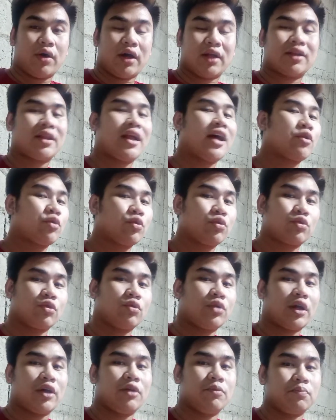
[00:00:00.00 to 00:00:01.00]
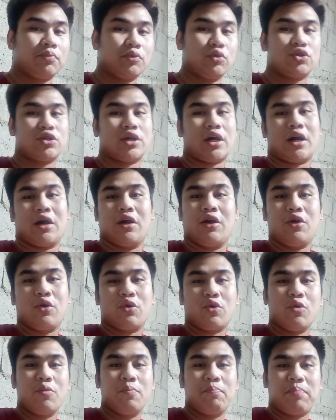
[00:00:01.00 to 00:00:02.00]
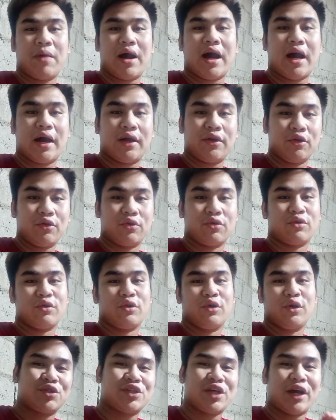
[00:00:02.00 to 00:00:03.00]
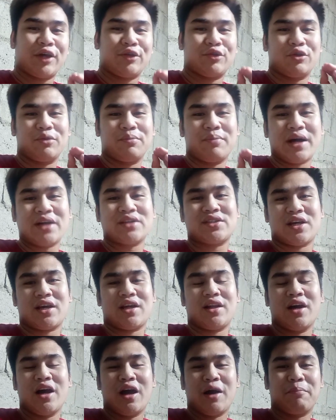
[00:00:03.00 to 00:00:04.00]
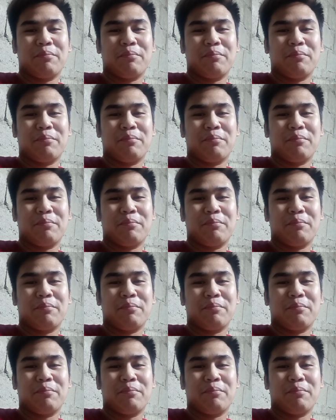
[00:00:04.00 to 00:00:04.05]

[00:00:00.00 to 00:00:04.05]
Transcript: At natuto na rin po siya kung paano si Idol Basel